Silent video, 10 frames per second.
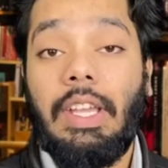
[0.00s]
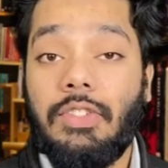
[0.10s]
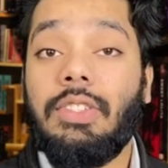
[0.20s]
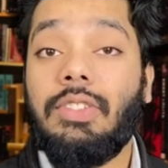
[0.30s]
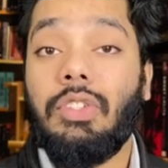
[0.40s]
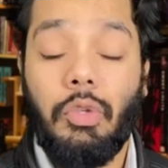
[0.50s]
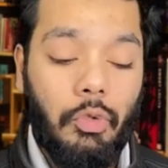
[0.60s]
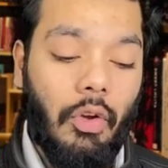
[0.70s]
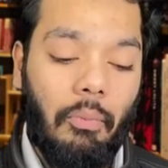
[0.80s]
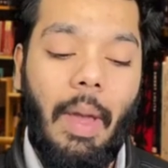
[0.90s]
पीएसजी
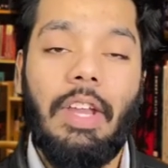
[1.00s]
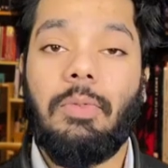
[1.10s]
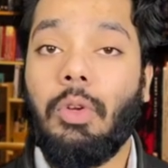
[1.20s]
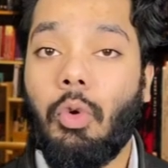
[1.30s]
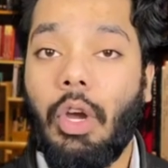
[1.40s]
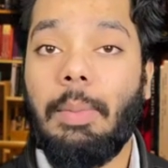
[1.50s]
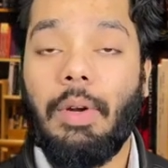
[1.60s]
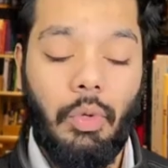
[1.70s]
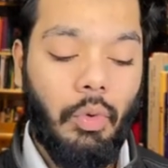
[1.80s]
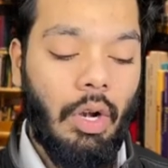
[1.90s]
इंस्टीट्यूट ऑफ मैनेजमेंट
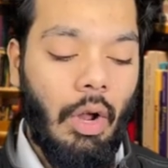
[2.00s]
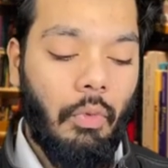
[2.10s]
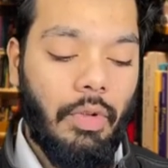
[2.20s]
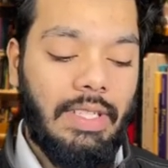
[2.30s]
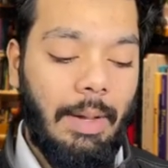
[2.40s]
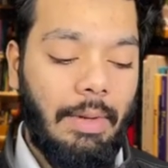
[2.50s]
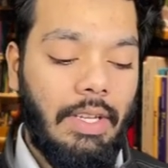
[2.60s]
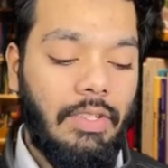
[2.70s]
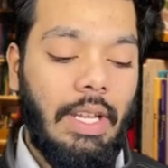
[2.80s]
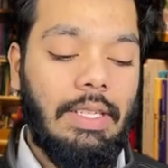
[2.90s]
कोयंबटूर वाज
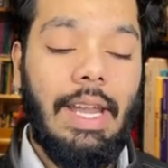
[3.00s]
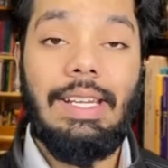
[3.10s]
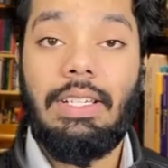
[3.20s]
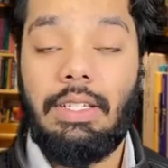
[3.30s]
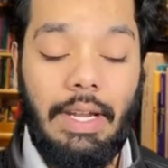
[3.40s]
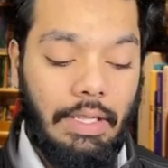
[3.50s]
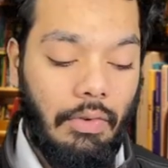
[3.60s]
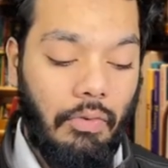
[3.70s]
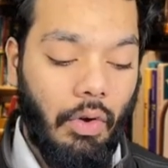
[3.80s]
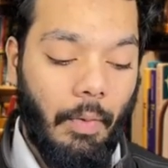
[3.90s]
एस्टैब्लिश्ड इन
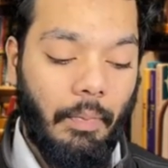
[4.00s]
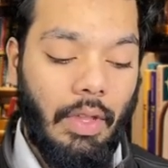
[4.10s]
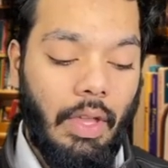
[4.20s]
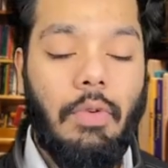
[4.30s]
1994